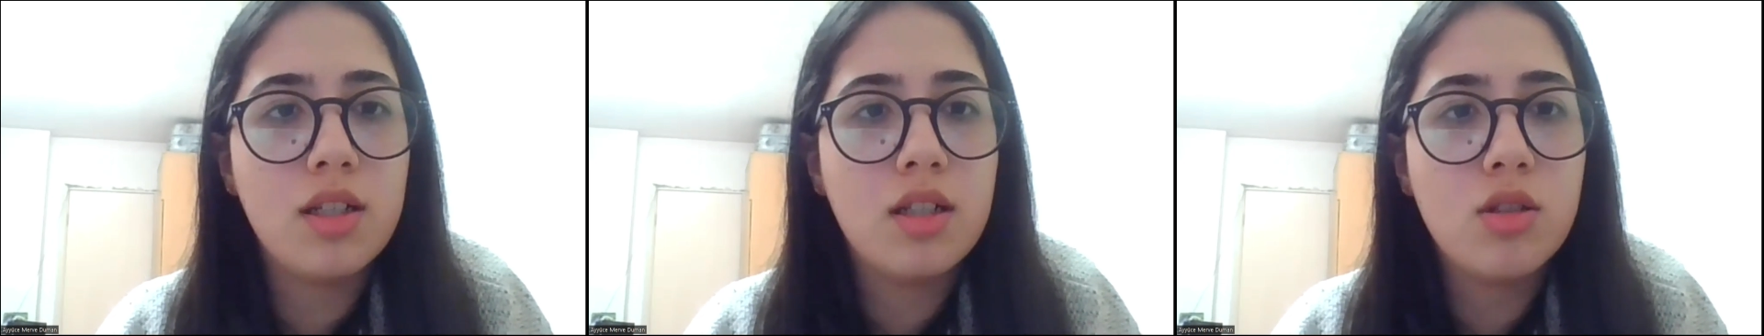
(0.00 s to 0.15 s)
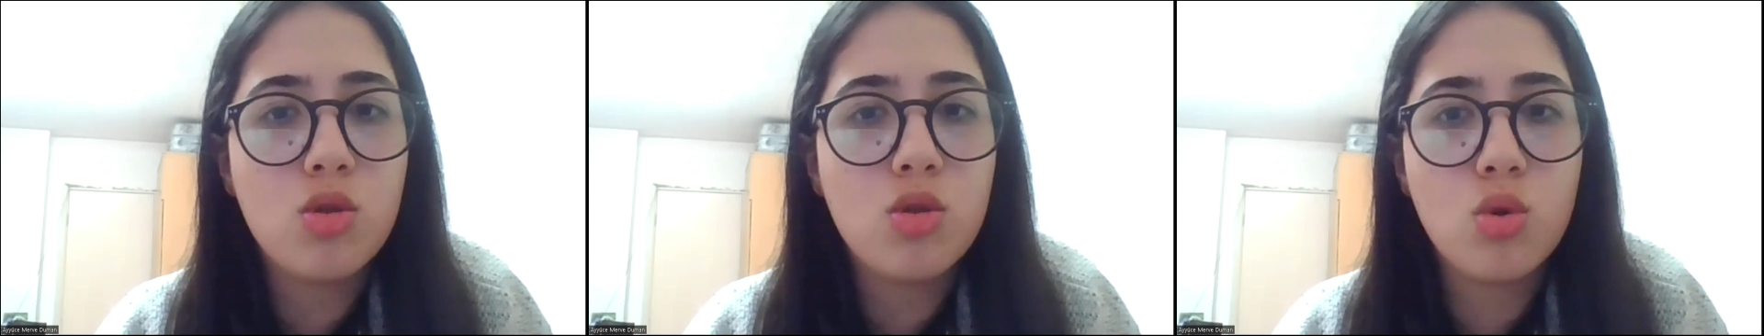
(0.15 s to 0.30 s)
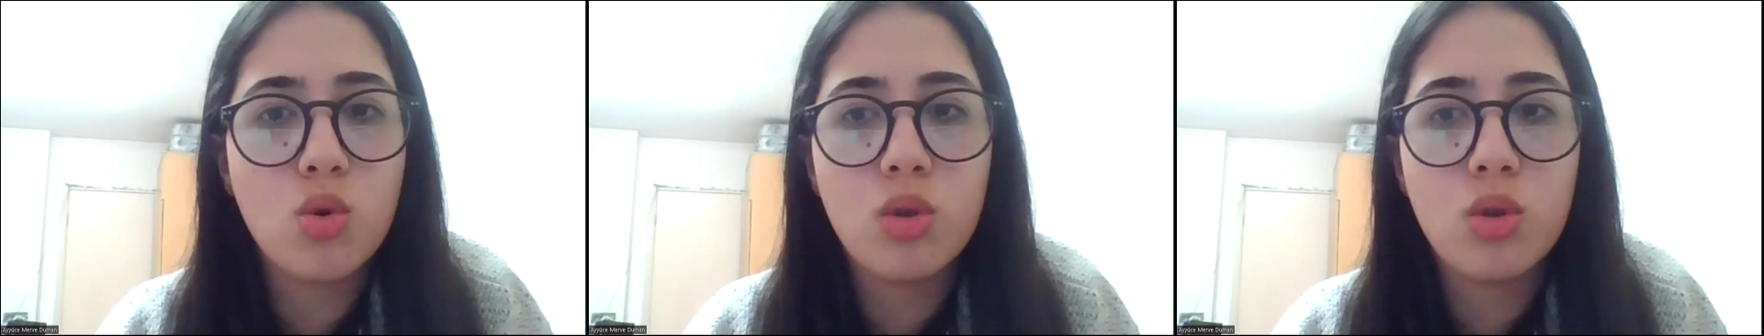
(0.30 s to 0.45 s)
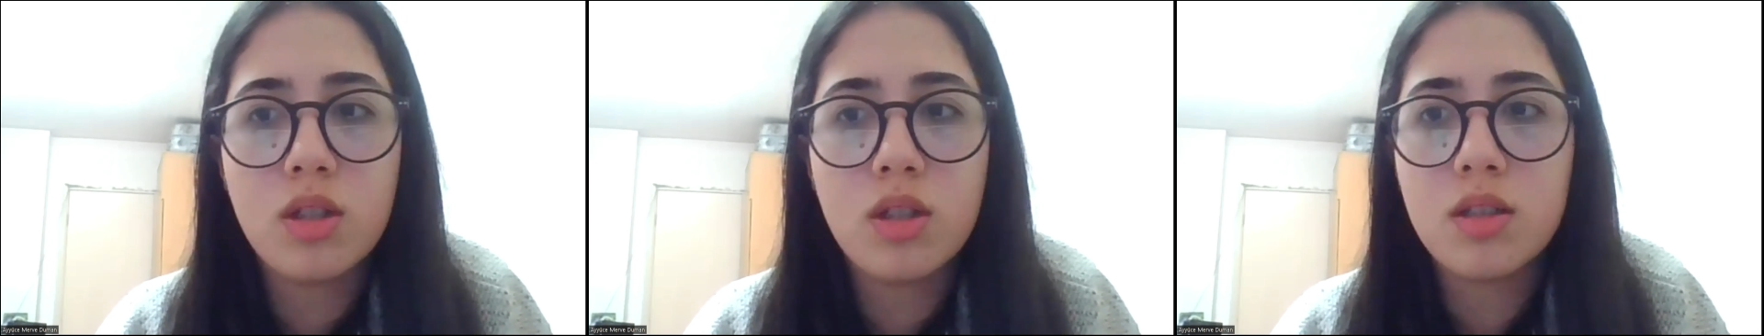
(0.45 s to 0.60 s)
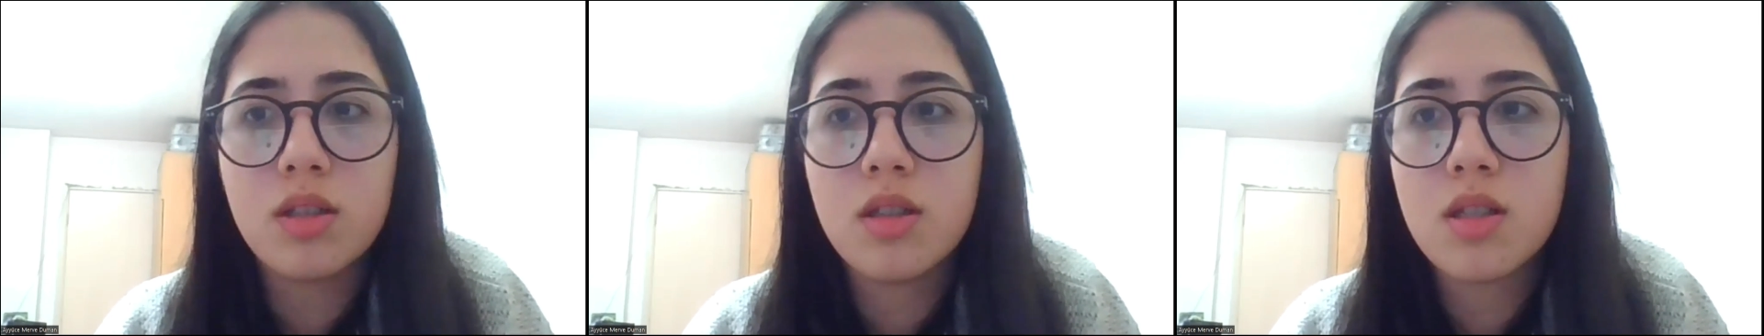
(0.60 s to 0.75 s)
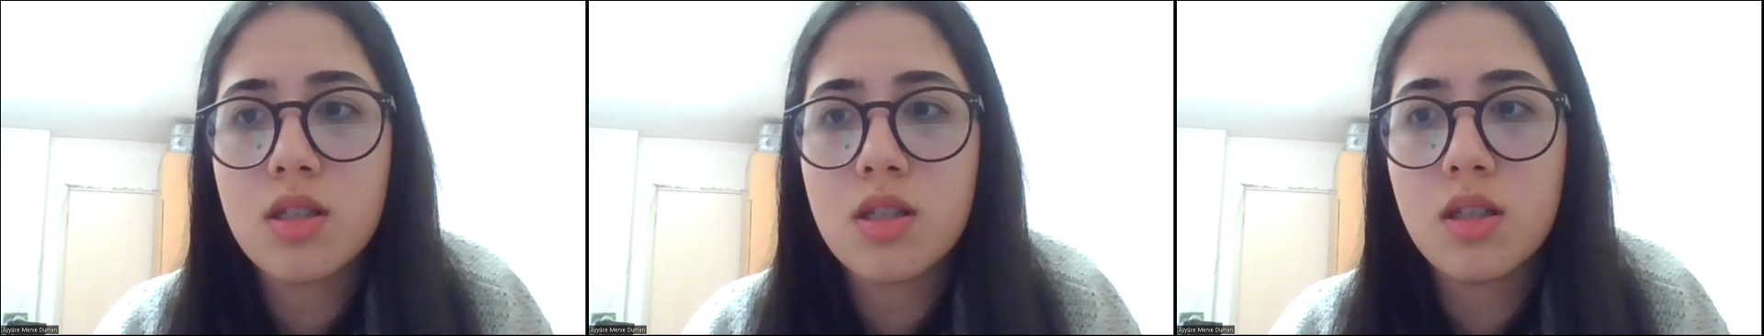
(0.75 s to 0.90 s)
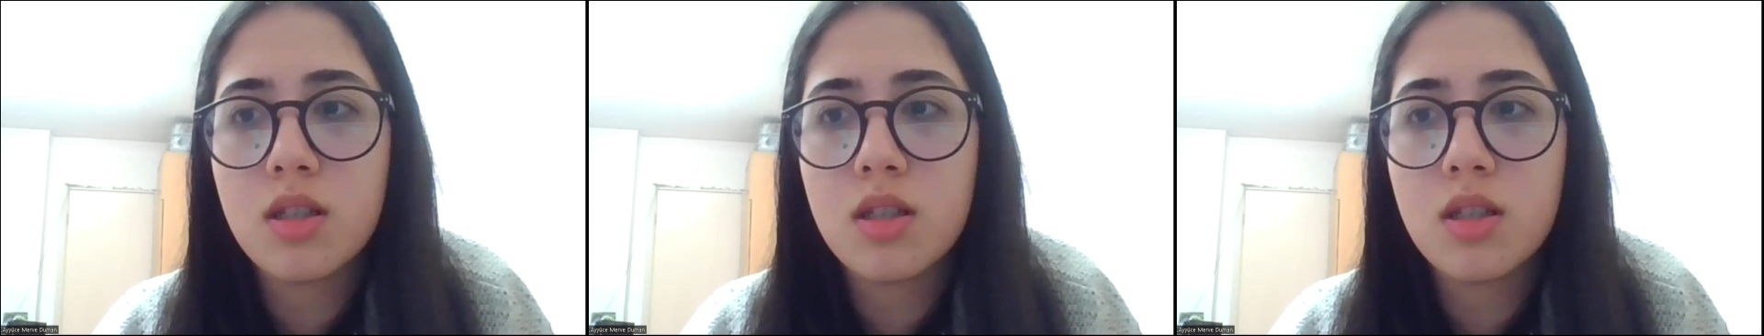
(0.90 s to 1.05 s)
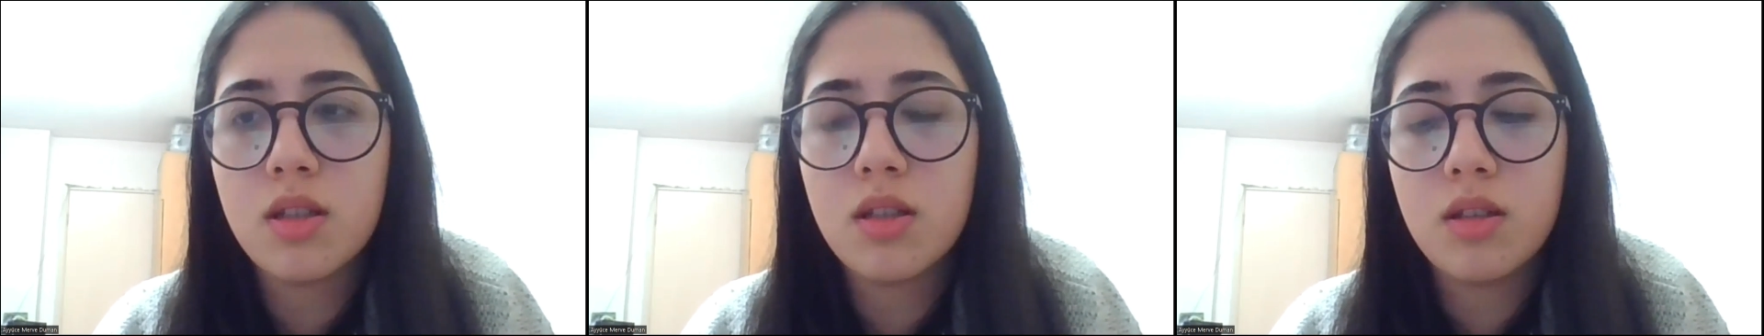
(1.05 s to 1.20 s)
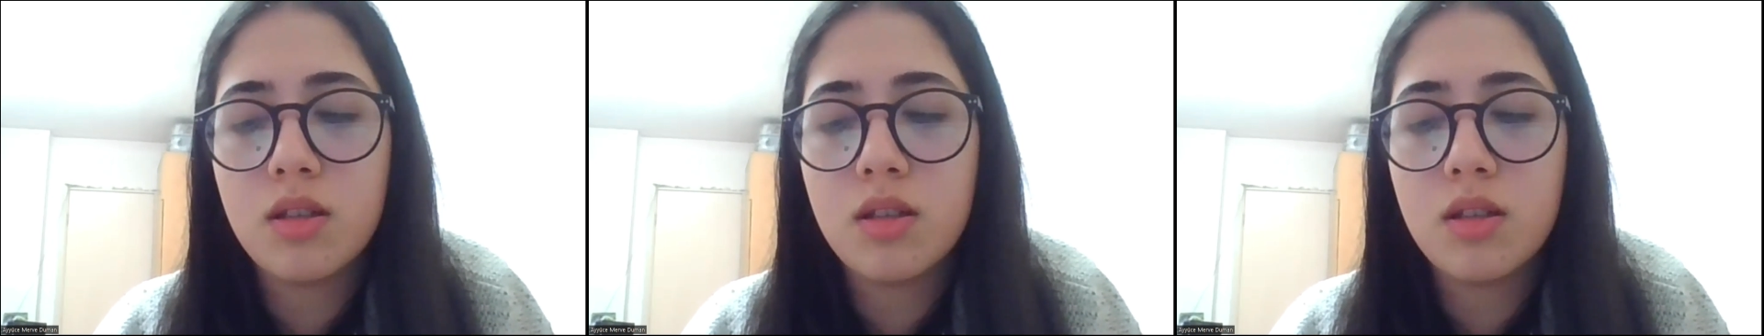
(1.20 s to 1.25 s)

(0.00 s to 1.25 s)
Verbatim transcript: ilgili sorularınız?